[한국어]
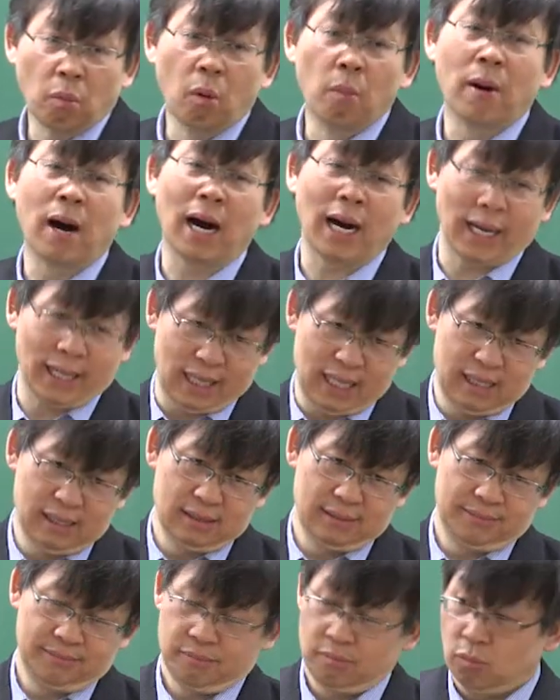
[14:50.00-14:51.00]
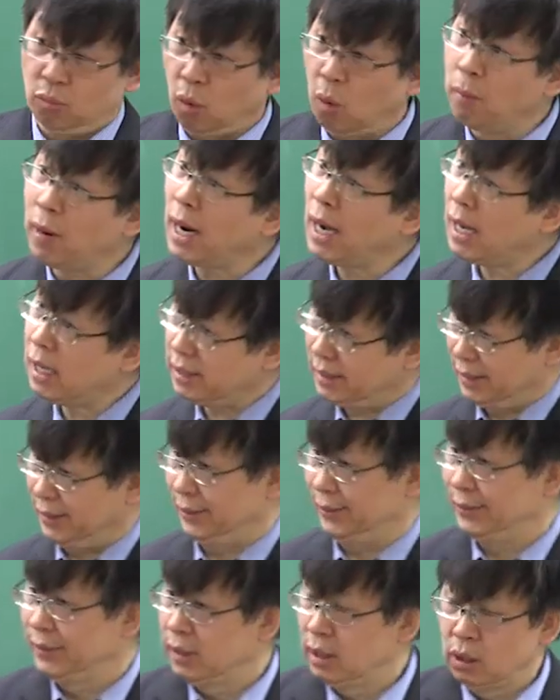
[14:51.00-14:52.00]
모바일.
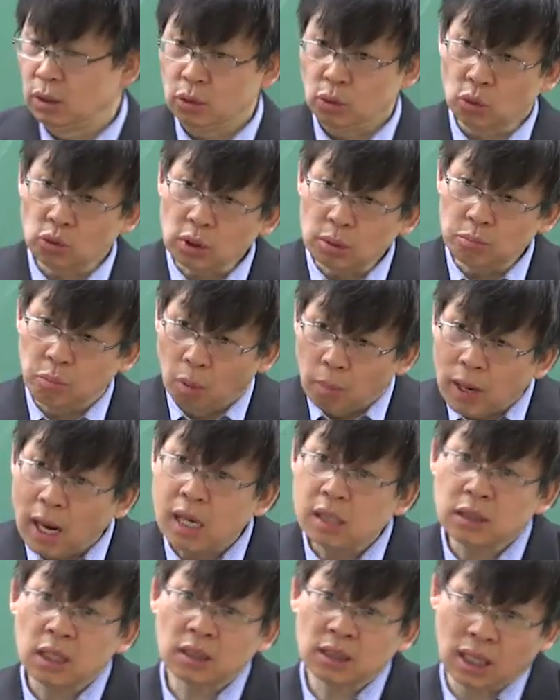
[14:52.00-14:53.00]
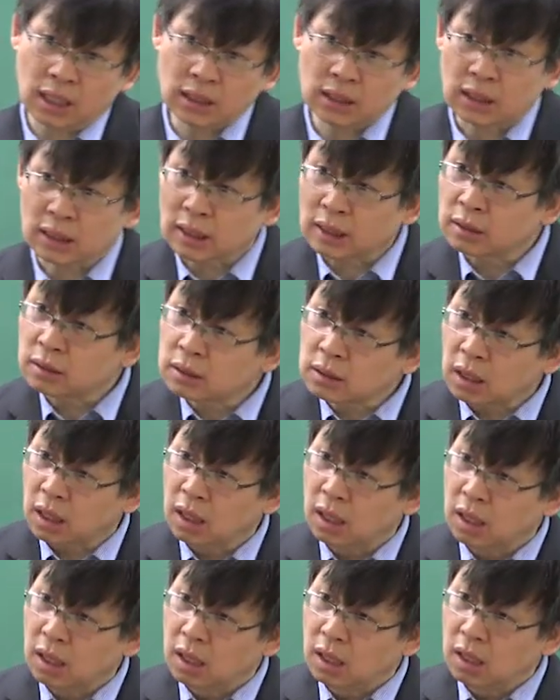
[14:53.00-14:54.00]
모바일. 요즘 모바일 세상이잖아요.
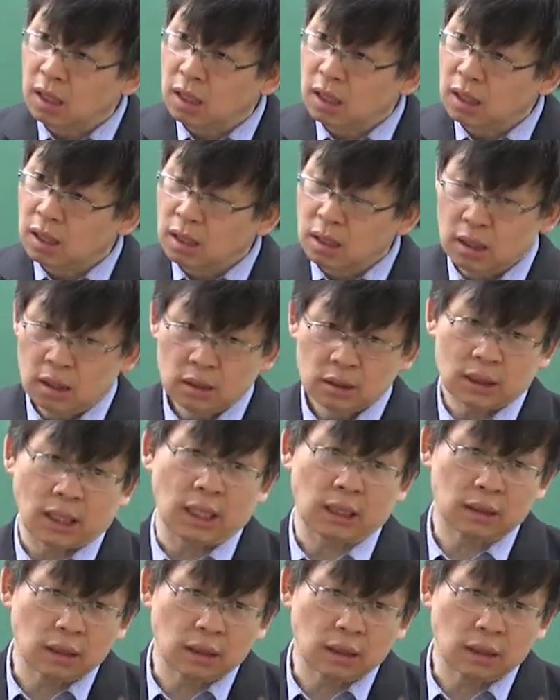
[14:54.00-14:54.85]
그죠? 자,